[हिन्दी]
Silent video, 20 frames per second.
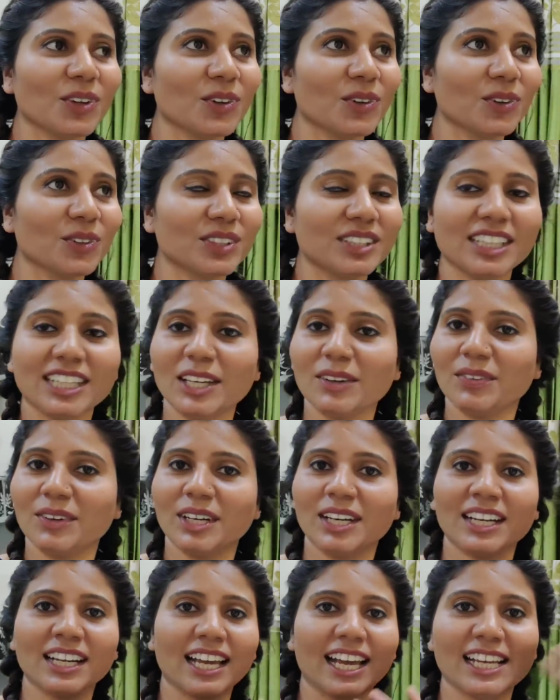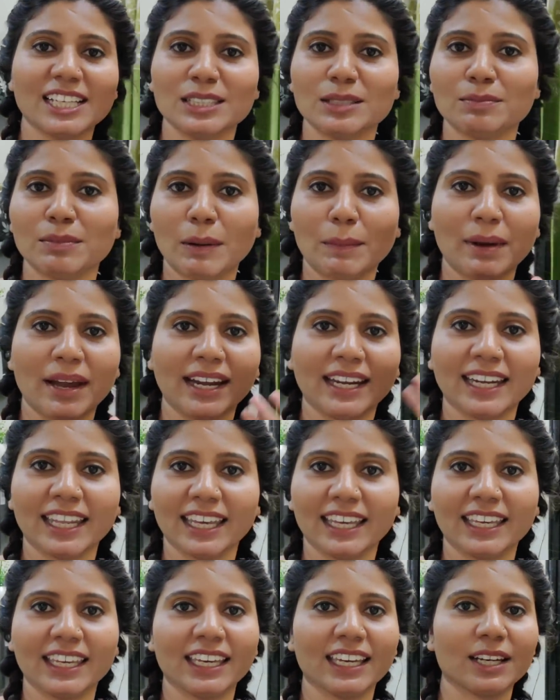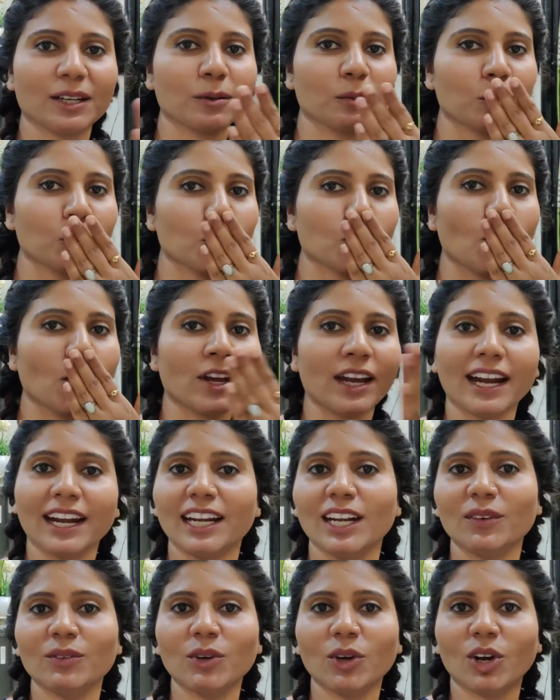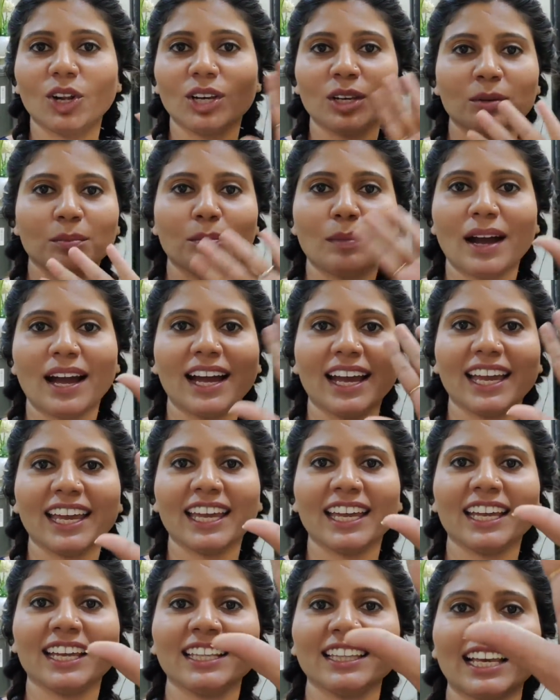तो चलिए फिर गाइज बाय टेक केयर एंड लव यू ऑल बाय